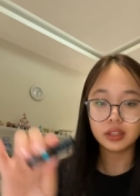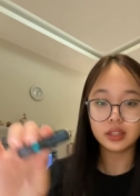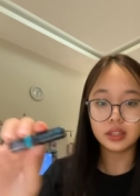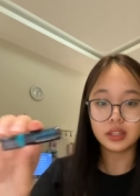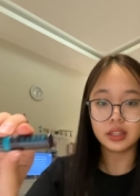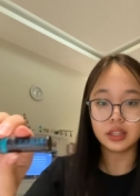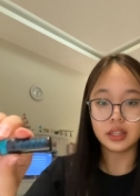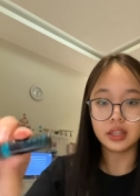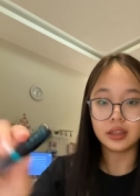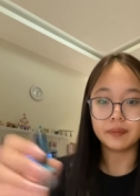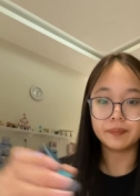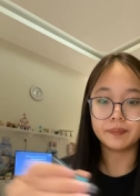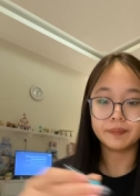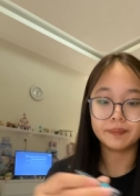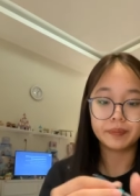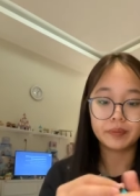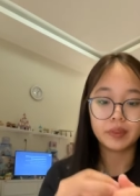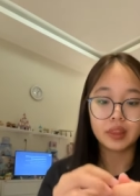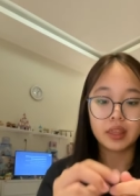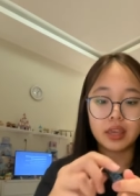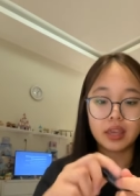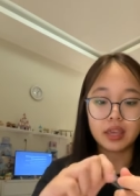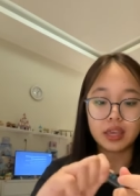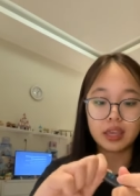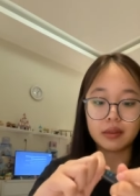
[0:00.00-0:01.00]
nih
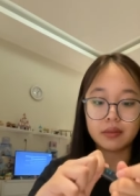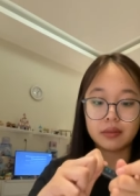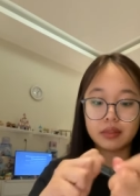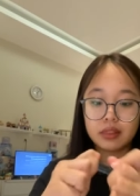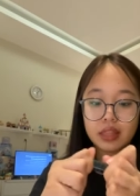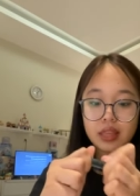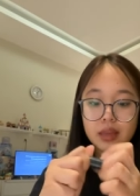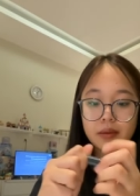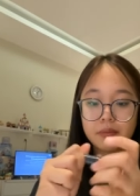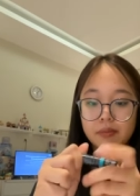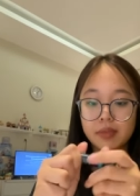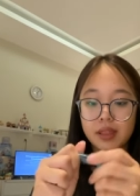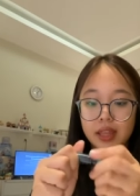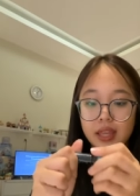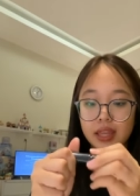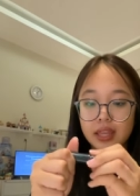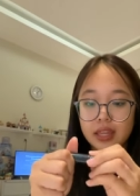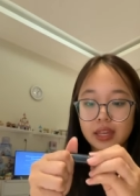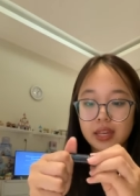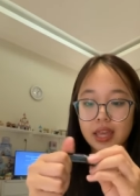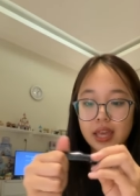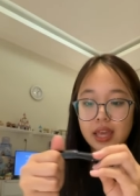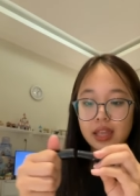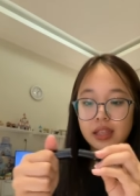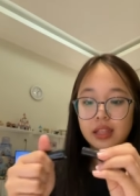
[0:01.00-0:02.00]
dia black
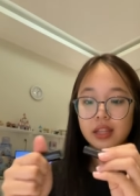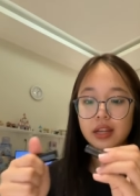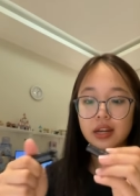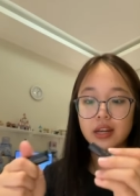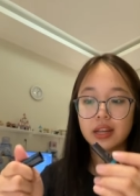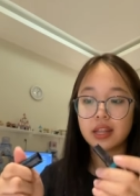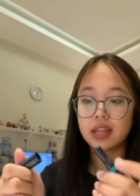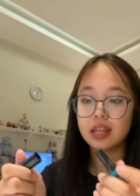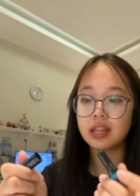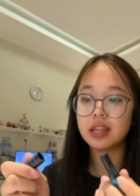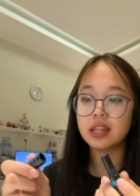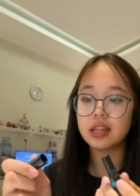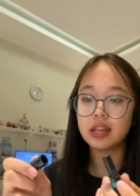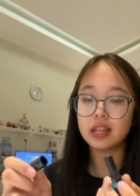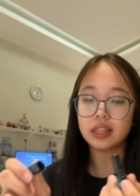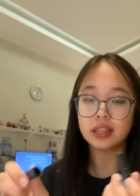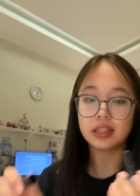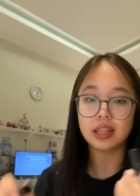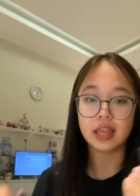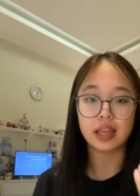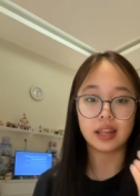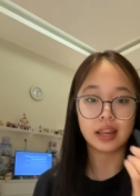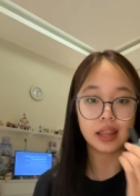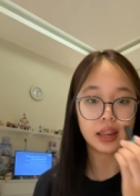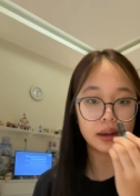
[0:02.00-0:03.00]
inhaler dia dari
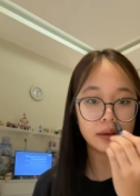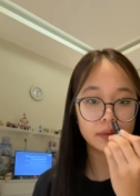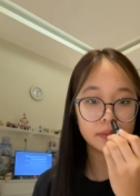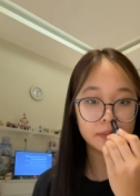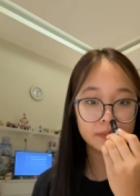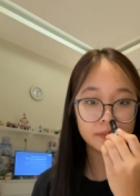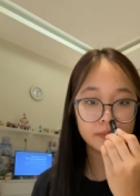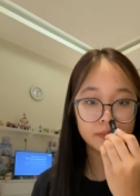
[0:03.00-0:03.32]
Thailand